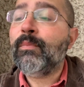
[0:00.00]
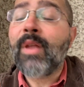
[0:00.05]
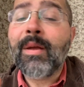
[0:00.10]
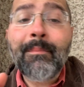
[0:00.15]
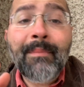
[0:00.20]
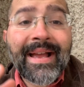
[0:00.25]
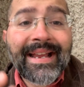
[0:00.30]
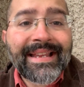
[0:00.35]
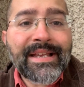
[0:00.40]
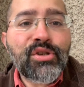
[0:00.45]

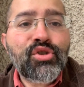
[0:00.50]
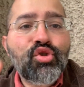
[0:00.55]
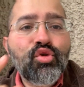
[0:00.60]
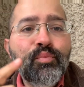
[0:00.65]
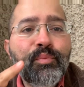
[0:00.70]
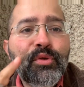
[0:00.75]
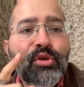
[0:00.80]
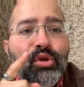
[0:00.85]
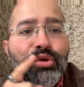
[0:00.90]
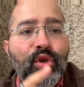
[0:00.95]
ma che
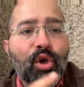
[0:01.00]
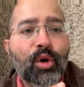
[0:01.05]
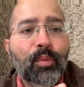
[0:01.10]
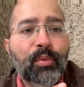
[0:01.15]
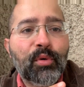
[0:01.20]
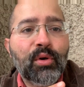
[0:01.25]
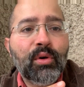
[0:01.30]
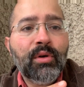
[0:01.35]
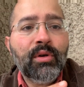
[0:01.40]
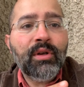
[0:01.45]
subito
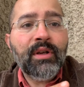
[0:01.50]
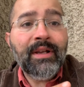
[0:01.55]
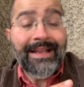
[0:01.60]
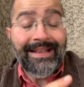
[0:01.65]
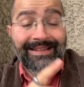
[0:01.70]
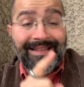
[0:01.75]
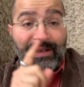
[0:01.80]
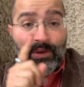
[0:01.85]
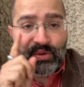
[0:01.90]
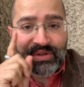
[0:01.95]
dopo,
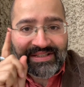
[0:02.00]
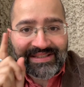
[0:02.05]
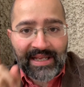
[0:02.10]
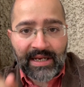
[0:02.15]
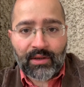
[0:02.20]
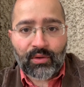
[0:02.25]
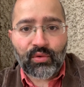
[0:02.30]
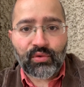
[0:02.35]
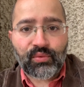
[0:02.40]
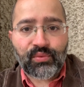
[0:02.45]
nello
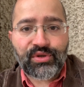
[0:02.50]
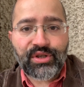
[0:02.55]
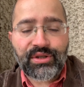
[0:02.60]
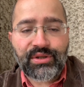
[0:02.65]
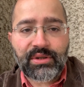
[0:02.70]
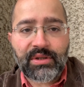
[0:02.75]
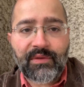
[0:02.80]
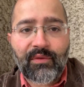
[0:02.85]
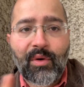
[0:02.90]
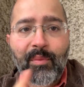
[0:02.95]
stacco
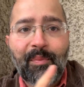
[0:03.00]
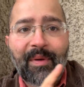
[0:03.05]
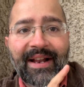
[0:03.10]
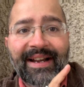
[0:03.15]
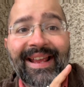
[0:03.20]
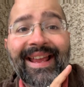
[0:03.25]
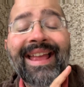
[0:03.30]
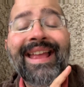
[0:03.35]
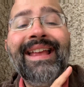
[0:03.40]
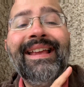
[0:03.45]
successivo,
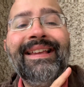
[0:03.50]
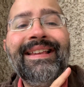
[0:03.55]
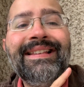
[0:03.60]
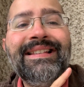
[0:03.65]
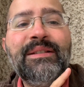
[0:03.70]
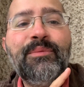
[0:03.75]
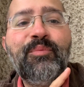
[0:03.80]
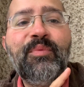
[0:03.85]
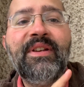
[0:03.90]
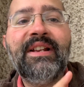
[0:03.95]
appare
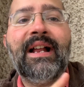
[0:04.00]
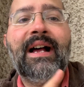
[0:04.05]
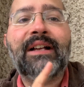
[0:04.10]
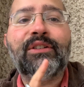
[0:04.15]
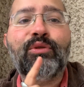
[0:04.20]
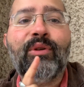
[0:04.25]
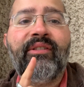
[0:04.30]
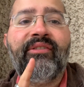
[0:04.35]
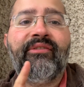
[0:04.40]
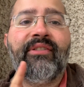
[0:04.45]

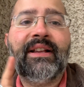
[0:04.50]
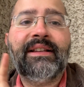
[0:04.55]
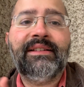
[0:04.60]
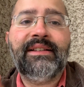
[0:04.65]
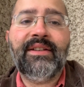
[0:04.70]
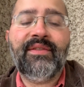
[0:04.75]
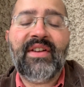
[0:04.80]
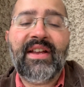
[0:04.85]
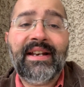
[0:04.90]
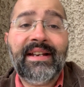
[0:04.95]
ispirato a
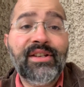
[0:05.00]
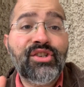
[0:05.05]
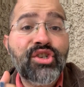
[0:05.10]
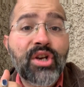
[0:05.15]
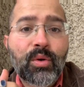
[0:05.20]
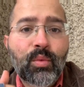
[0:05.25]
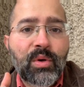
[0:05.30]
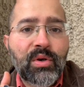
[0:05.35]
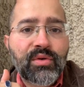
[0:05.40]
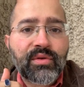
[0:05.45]
fatti veri. Già
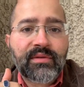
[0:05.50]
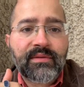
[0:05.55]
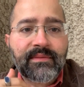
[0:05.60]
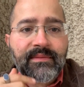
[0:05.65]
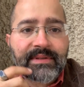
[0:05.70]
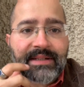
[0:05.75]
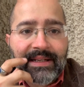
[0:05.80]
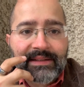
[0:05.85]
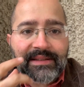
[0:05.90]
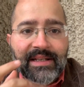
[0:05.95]
quello
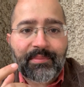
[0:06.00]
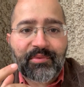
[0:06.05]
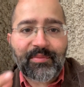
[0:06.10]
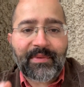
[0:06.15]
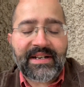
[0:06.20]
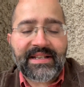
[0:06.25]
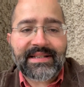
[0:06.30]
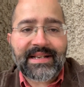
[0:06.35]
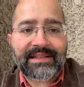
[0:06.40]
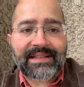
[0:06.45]
scatta la
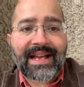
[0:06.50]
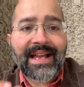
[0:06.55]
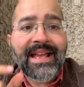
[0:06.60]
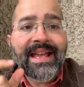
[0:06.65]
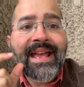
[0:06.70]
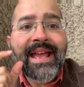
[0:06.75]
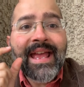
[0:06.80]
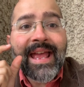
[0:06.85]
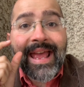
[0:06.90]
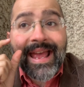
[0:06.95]
prima risata
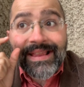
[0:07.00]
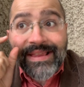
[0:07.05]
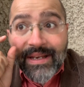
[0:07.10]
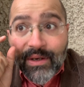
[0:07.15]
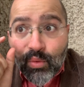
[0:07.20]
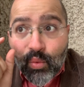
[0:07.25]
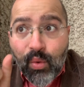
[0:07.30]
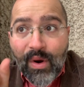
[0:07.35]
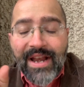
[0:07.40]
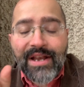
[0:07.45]
ed è
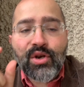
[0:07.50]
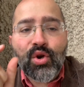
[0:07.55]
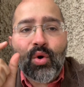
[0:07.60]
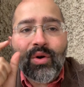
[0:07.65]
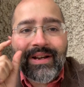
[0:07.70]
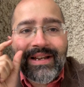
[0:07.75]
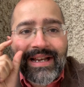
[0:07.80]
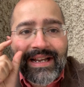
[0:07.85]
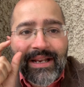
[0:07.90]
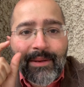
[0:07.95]
quello
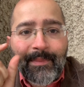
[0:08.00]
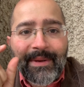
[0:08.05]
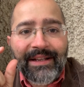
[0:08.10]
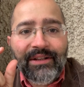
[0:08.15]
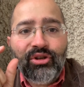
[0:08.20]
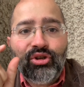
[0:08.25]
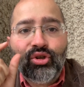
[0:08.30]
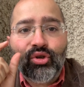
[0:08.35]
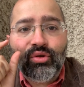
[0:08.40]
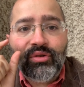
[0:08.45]

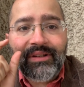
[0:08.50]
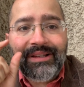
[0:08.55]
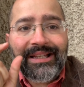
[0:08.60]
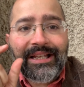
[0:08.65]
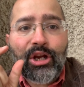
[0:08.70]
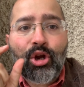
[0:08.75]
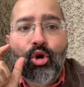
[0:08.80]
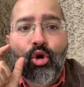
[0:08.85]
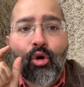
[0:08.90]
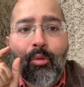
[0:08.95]
l'elemento
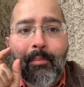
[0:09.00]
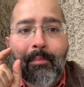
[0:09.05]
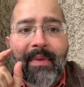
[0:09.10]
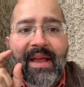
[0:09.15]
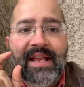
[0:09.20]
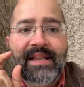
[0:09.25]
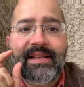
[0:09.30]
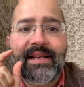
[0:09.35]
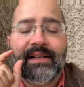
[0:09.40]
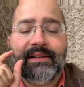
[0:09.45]
di
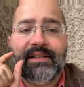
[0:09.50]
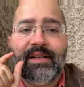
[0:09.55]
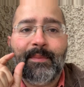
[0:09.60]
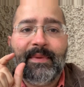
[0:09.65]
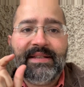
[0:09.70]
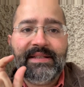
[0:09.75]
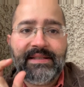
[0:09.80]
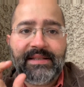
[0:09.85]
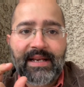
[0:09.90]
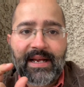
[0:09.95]
commedia
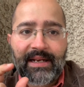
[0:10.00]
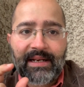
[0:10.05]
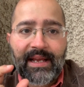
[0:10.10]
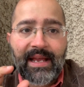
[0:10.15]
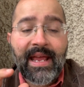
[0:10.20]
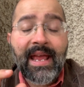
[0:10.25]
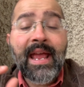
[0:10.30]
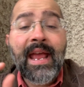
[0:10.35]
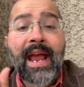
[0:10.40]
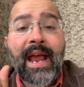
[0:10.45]
demenziale.
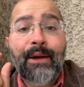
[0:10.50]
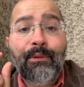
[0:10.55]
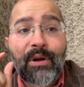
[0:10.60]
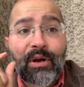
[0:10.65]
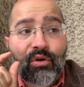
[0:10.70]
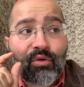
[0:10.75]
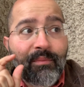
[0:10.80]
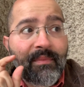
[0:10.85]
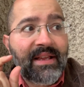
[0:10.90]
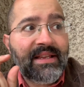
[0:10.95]
È una
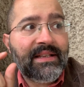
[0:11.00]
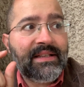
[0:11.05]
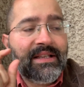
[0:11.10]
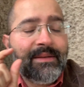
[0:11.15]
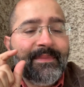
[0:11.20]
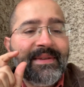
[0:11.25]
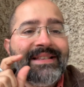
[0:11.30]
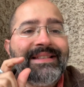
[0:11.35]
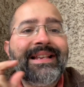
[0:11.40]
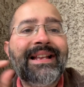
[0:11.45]
commedia
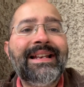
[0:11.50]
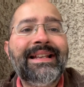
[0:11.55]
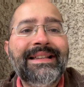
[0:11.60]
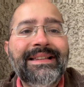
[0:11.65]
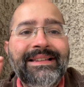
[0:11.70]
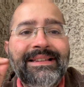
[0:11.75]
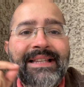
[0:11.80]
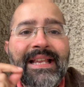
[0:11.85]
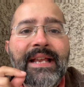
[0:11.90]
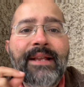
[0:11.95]

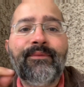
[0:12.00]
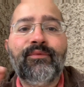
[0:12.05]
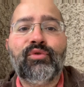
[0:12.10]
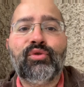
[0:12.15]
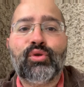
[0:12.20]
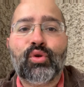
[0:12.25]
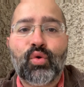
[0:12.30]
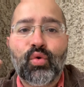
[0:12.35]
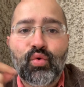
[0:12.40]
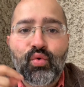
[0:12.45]
demenziale
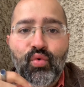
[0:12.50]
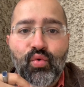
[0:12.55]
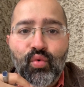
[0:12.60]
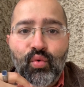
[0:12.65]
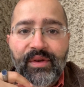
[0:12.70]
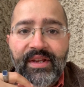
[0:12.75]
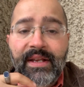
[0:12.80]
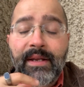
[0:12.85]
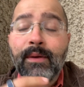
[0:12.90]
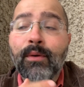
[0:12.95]
dentro
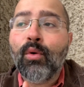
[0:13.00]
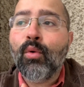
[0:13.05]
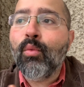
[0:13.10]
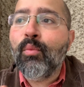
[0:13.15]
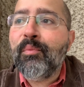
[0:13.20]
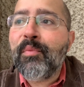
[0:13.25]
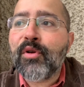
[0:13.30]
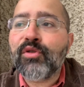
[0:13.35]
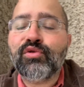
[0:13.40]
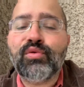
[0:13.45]
cui,
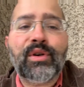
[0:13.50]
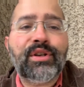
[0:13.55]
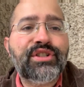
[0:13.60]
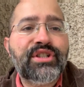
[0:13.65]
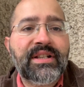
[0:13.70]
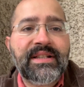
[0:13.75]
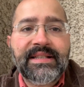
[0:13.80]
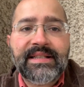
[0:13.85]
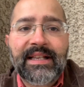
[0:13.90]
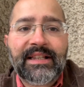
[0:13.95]
un po' sulla
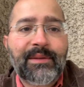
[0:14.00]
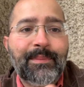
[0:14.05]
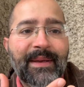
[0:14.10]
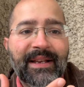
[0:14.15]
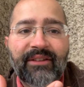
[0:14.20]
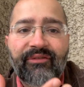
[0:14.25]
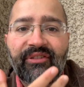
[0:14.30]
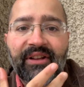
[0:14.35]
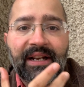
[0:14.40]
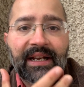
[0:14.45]
scena di Seth
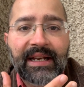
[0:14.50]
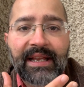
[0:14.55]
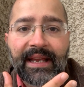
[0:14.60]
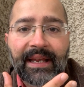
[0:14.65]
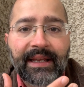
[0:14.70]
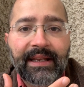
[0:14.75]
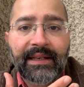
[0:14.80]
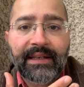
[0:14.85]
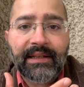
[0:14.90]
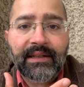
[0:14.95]

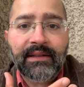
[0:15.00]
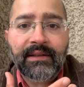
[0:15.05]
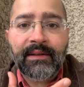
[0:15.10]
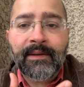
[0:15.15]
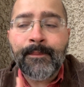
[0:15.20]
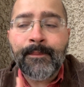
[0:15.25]
MacFarlane,